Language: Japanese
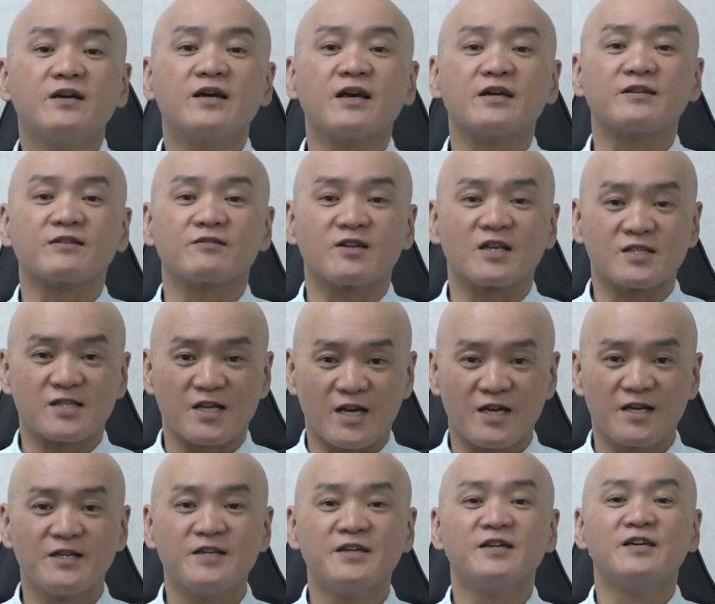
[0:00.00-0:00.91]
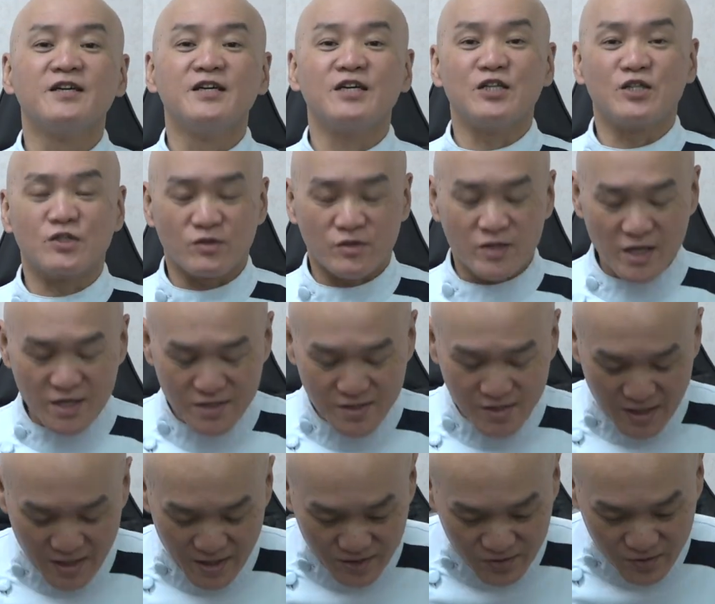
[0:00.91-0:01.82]
やってください以上で
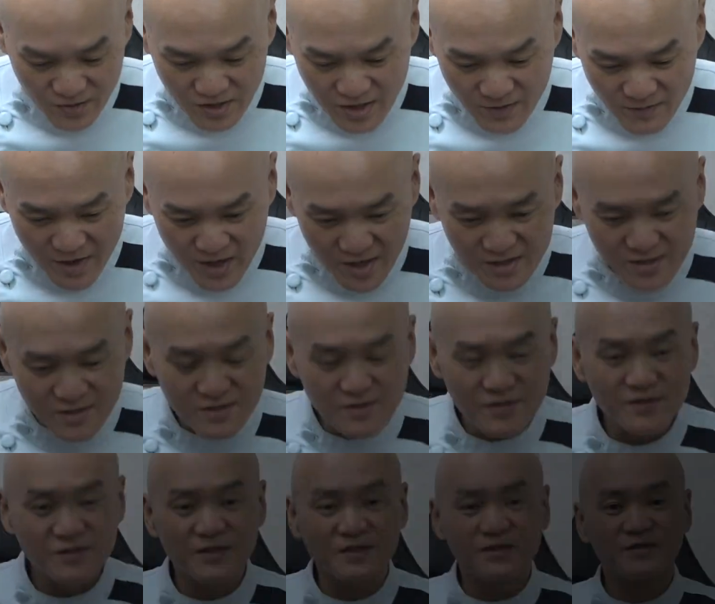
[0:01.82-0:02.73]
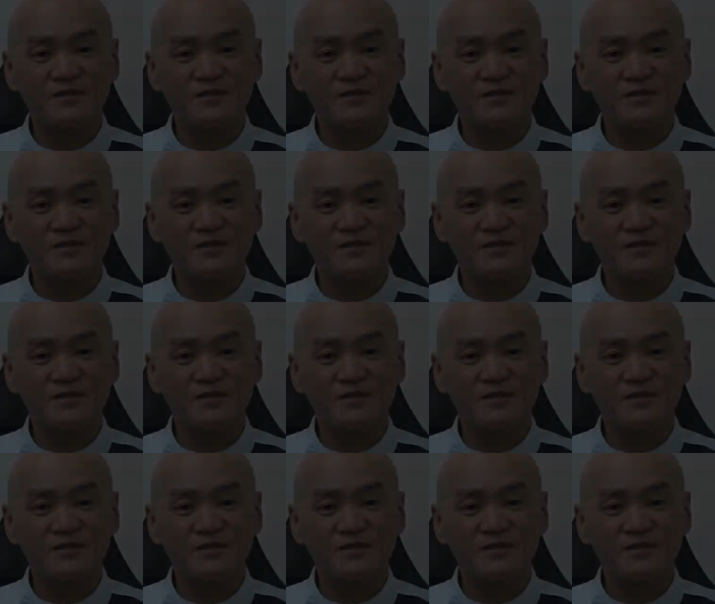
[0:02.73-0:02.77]
すありがとうございます